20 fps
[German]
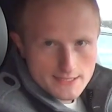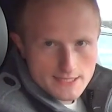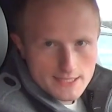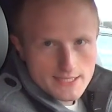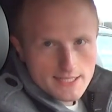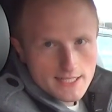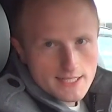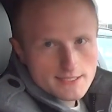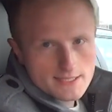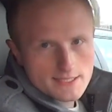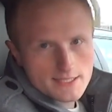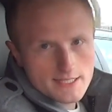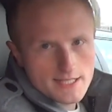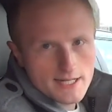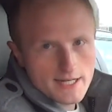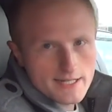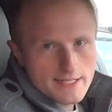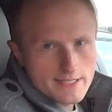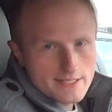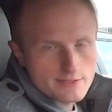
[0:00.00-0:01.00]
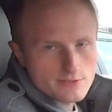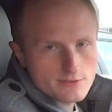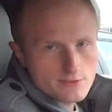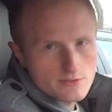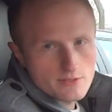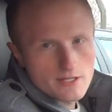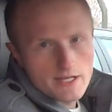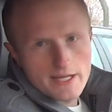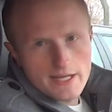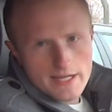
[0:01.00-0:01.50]
C-Klasse. Klar, die ist
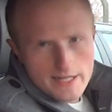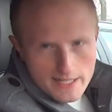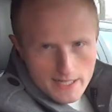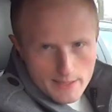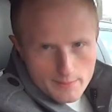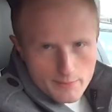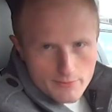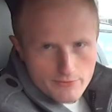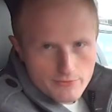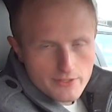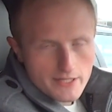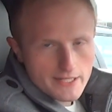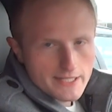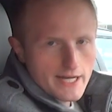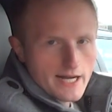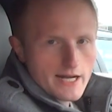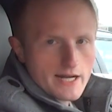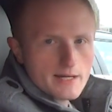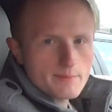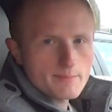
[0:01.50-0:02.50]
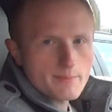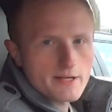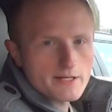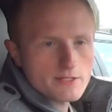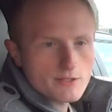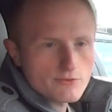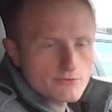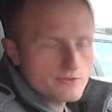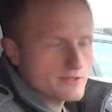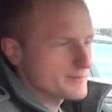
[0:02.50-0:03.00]
schon knappe vier Jahre
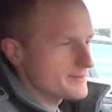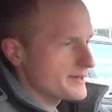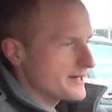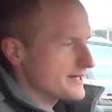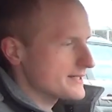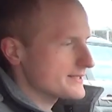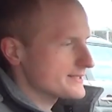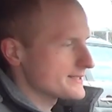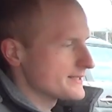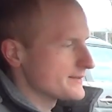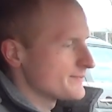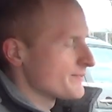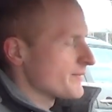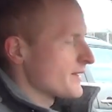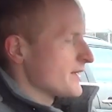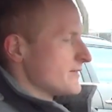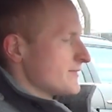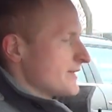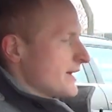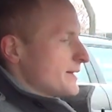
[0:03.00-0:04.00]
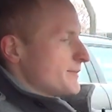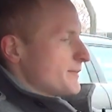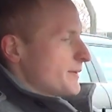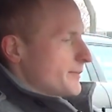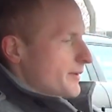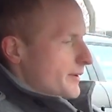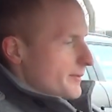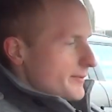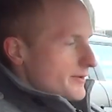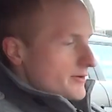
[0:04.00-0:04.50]
bald auf dem Markt. Wir haben
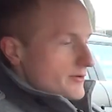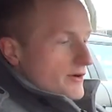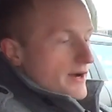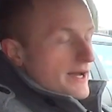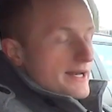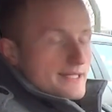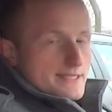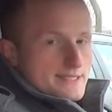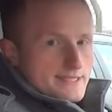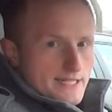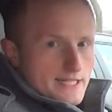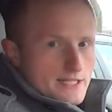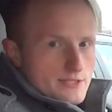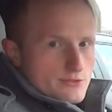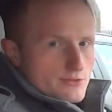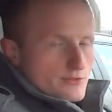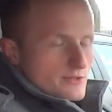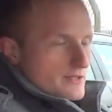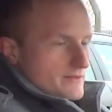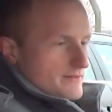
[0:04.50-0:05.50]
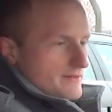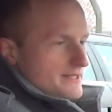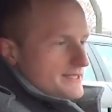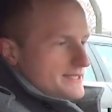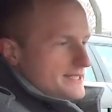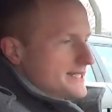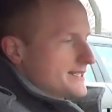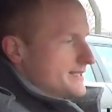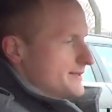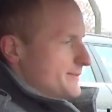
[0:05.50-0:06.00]
aber immer noch eine sehr schöne
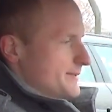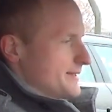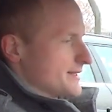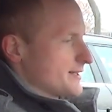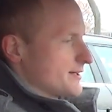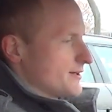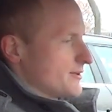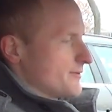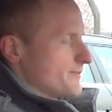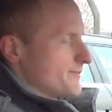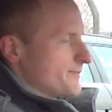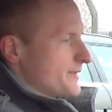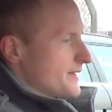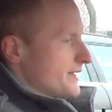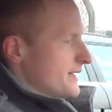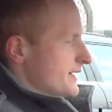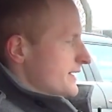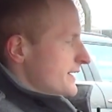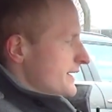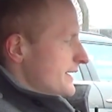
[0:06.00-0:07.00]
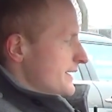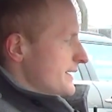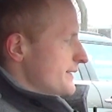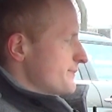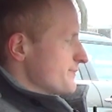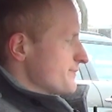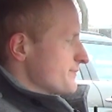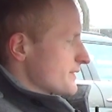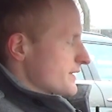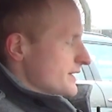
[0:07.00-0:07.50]
Qualität im Innenraum.
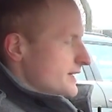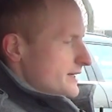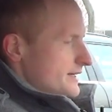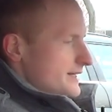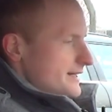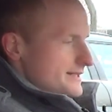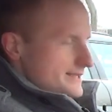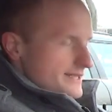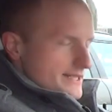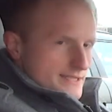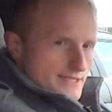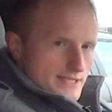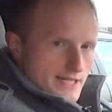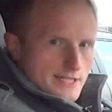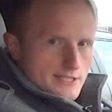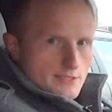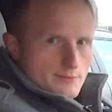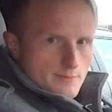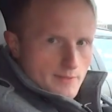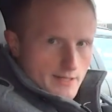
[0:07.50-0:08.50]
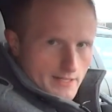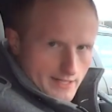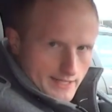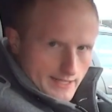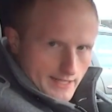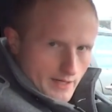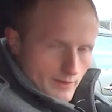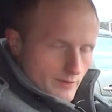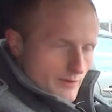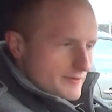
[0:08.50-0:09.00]
Ähm, ihr seht das gleich nochmal
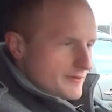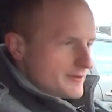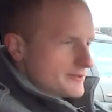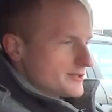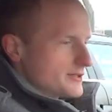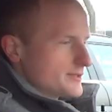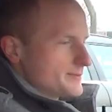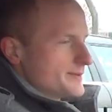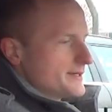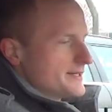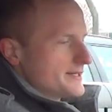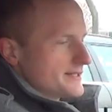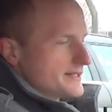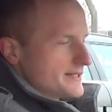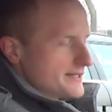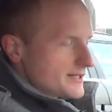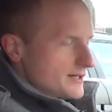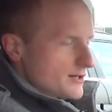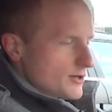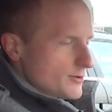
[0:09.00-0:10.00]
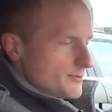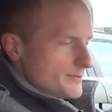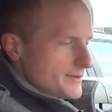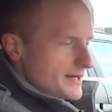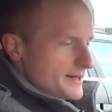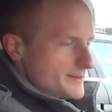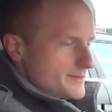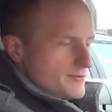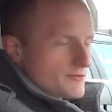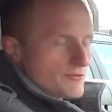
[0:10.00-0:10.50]
genauer, wenn ich euch mit in den Innenraum
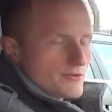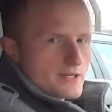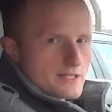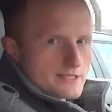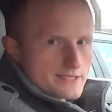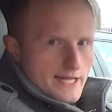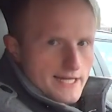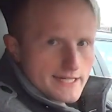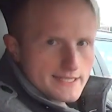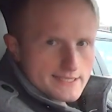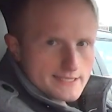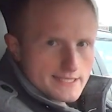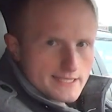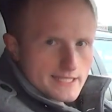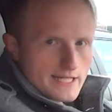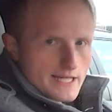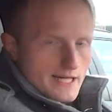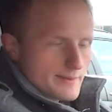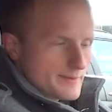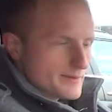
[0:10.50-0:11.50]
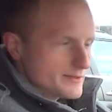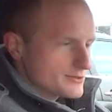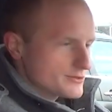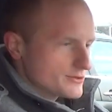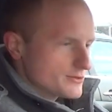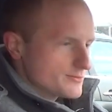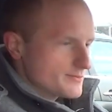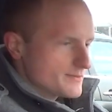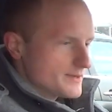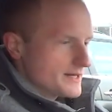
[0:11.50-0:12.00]
nehme. Von der Seite seht ihr aber
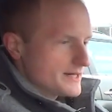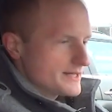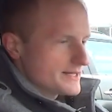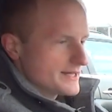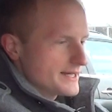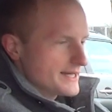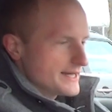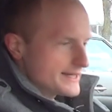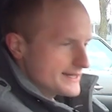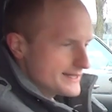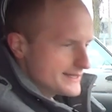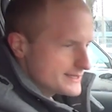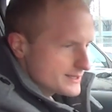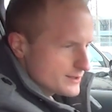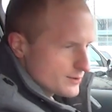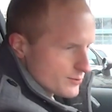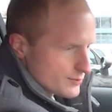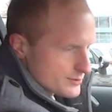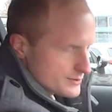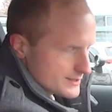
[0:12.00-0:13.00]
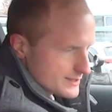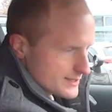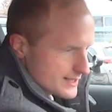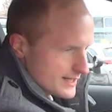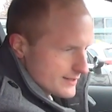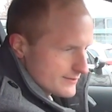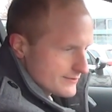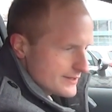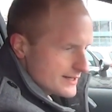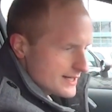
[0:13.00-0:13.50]
schon mal diese großen
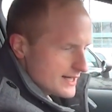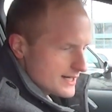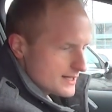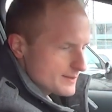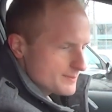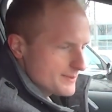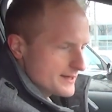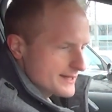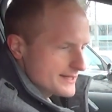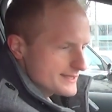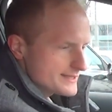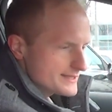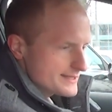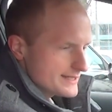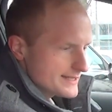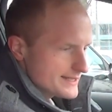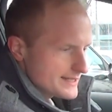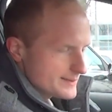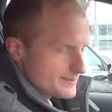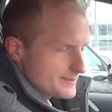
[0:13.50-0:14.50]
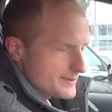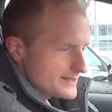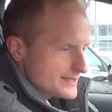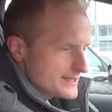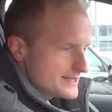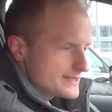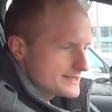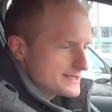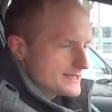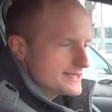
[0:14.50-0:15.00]
Klavierlackblenden hier in der
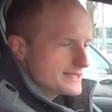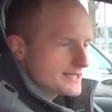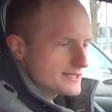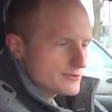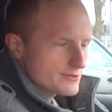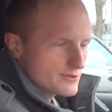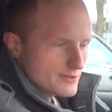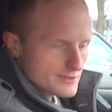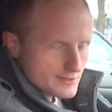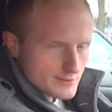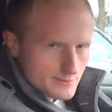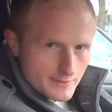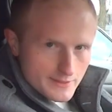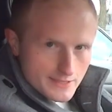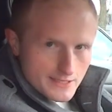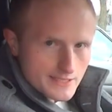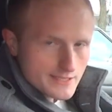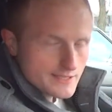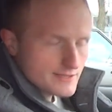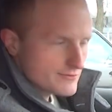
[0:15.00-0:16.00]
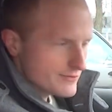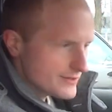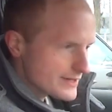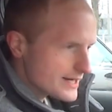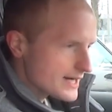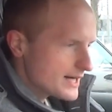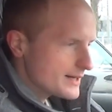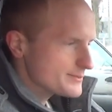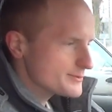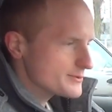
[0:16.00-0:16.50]
Mitte. Die ziehen natürlich so ein bisschen die
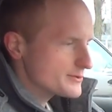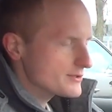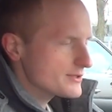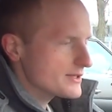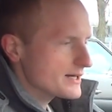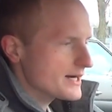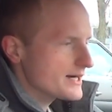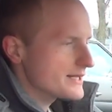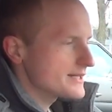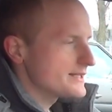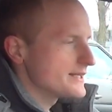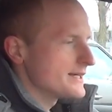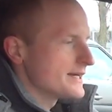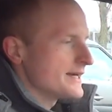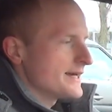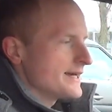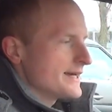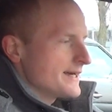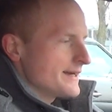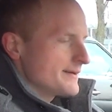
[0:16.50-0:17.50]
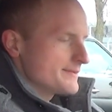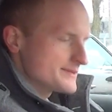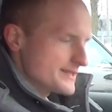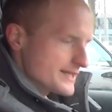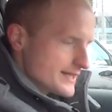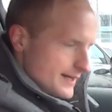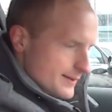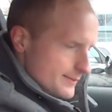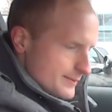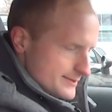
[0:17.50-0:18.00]
Fingerabdrücke an, ähm,
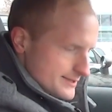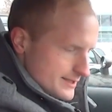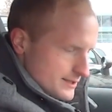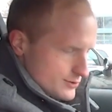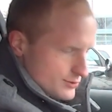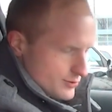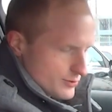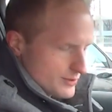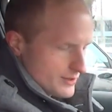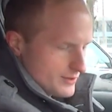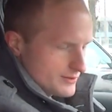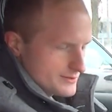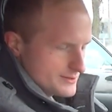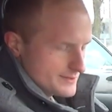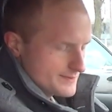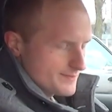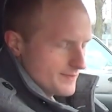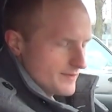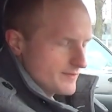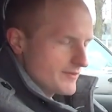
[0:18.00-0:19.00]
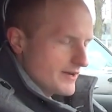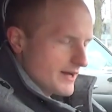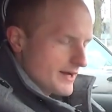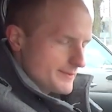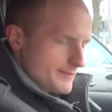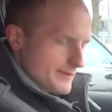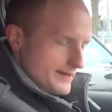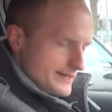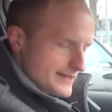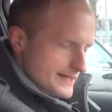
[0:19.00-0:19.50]
sehen aber sehr schön aus. Wir
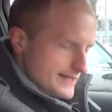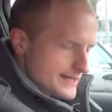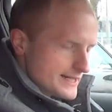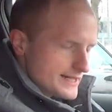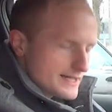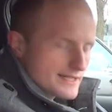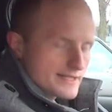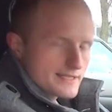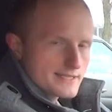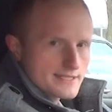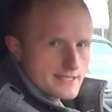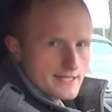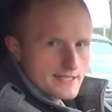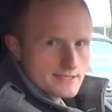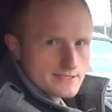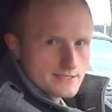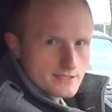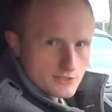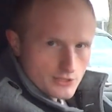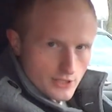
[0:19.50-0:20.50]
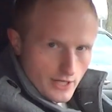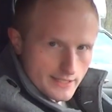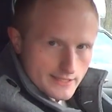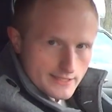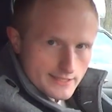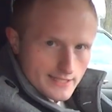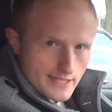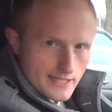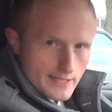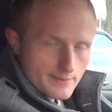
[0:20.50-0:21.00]
haben ja hier das
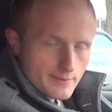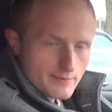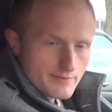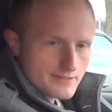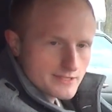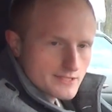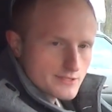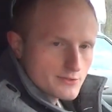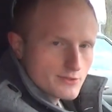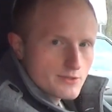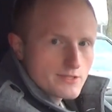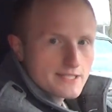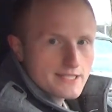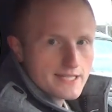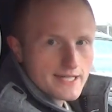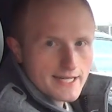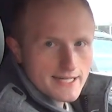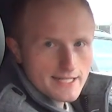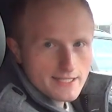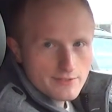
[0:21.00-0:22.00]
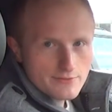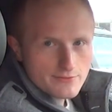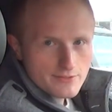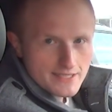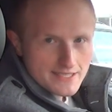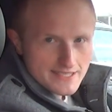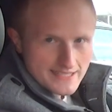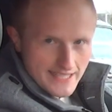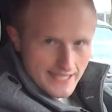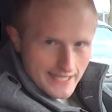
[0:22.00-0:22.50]
Schaltgetriebe, was natürlich relativ
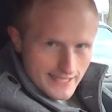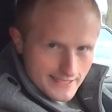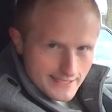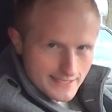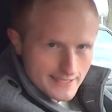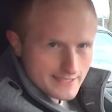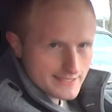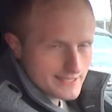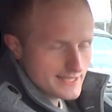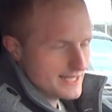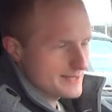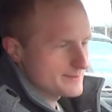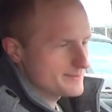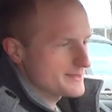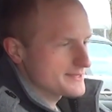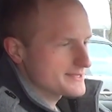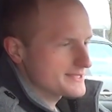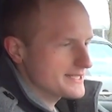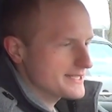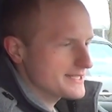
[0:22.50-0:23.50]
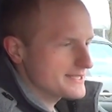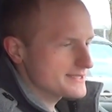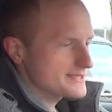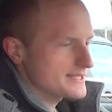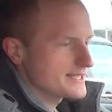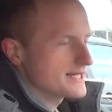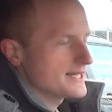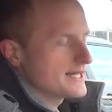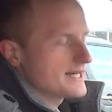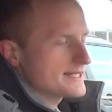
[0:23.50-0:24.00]
selten ist in einem Mercedes.
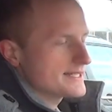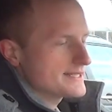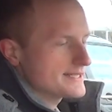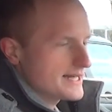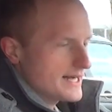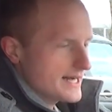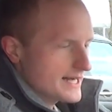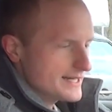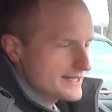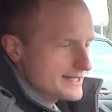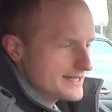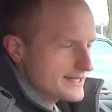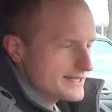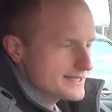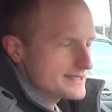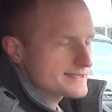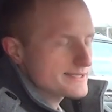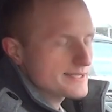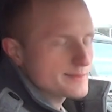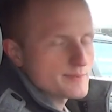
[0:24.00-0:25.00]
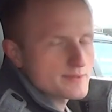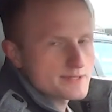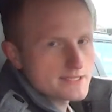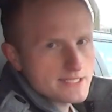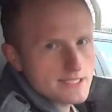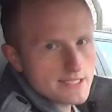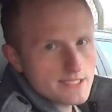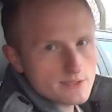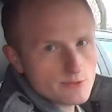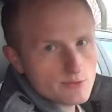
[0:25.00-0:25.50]
Daher ist der
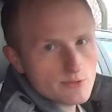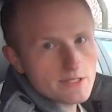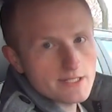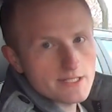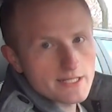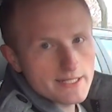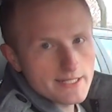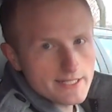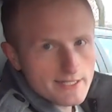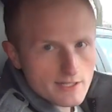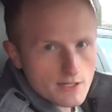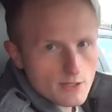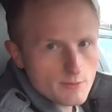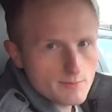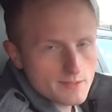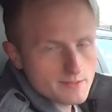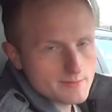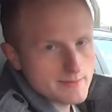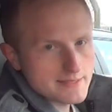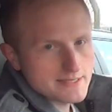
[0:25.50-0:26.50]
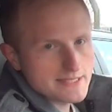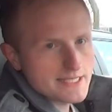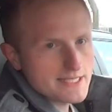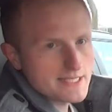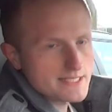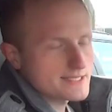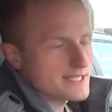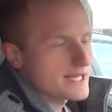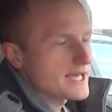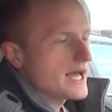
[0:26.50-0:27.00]
Mercedes oder der Innenraum des
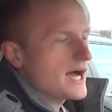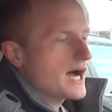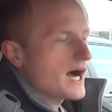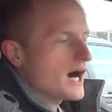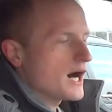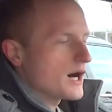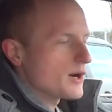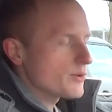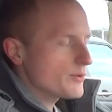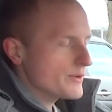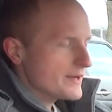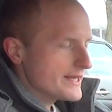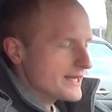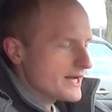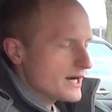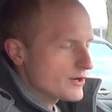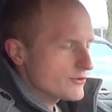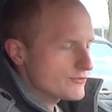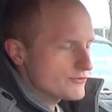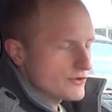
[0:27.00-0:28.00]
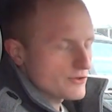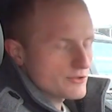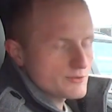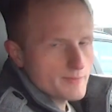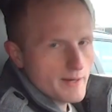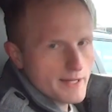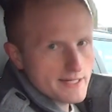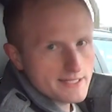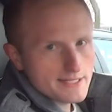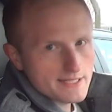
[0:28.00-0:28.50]
Mercedes auch eher auf ein
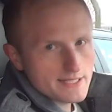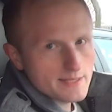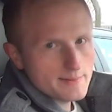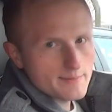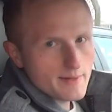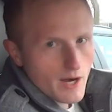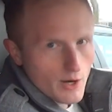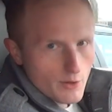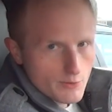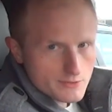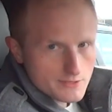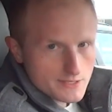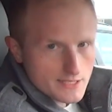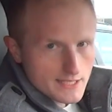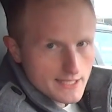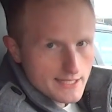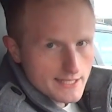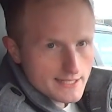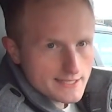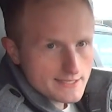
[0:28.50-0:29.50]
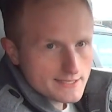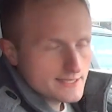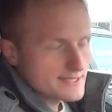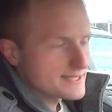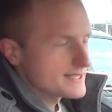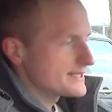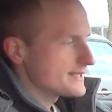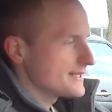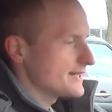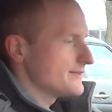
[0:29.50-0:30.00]
Automatikgetriebe ausgelegt.
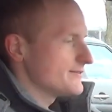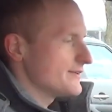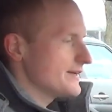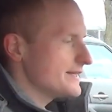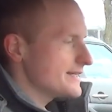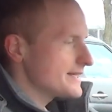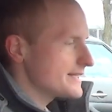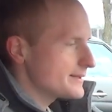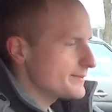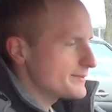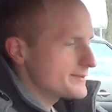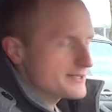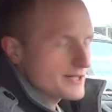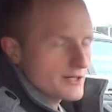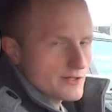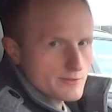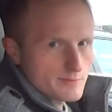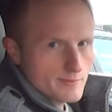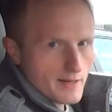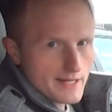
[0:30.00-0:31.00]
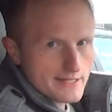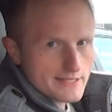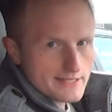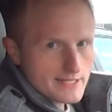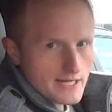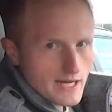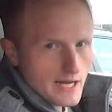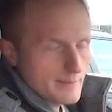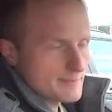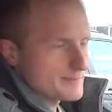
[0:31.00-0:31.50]
Denn wenn ihr nämlich die
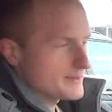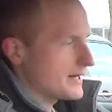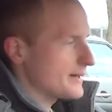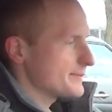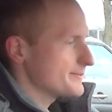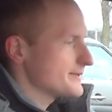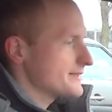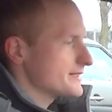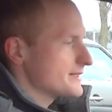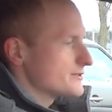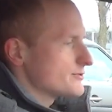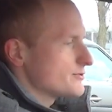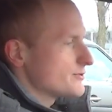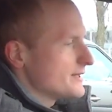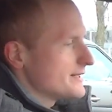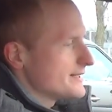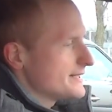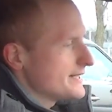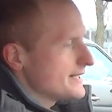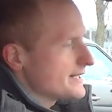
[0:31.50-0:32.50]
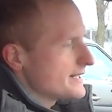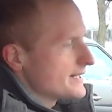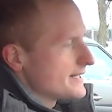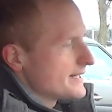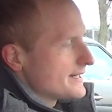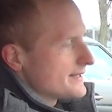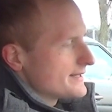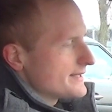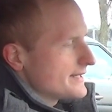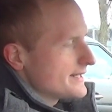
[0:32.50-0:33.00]
Automatik habt, habt ihr natürlich hier
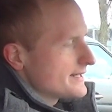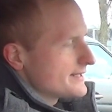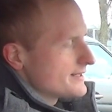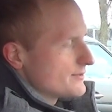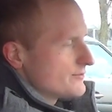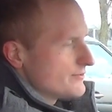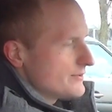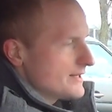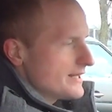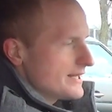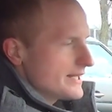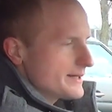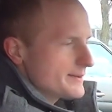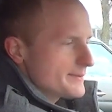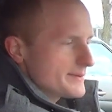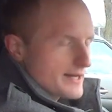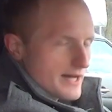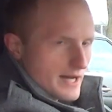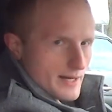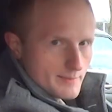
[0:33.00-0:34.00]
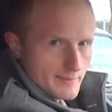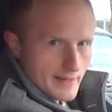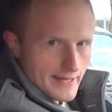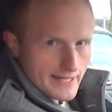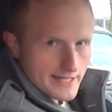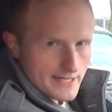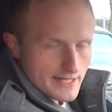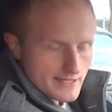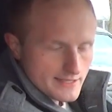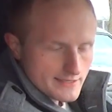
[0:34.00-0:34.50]
den Wählhebel am
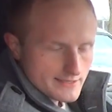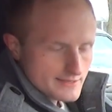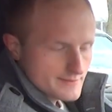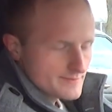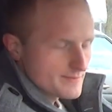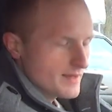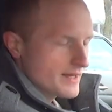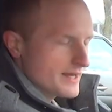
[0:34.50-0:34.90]
Lenkrad